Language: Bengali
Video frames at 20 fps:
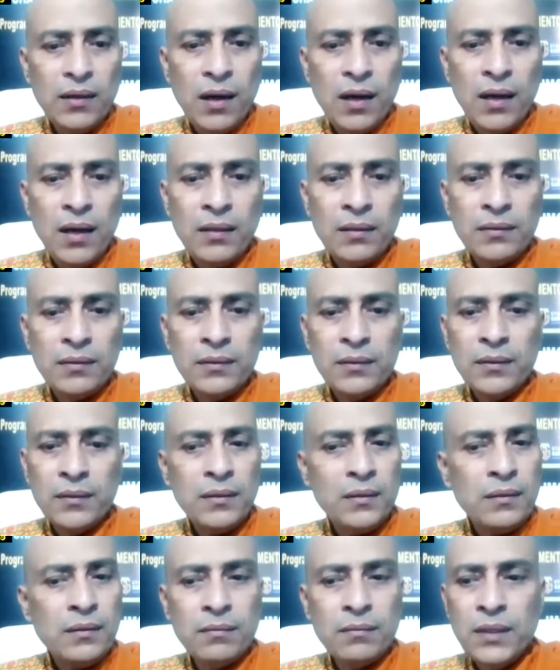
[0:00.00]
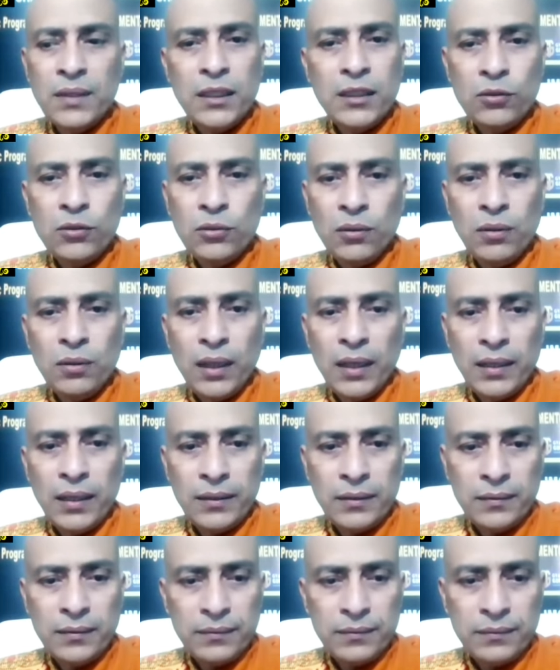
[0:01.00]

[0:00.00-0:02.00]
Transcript: কি হয় মৃত্যুও নয়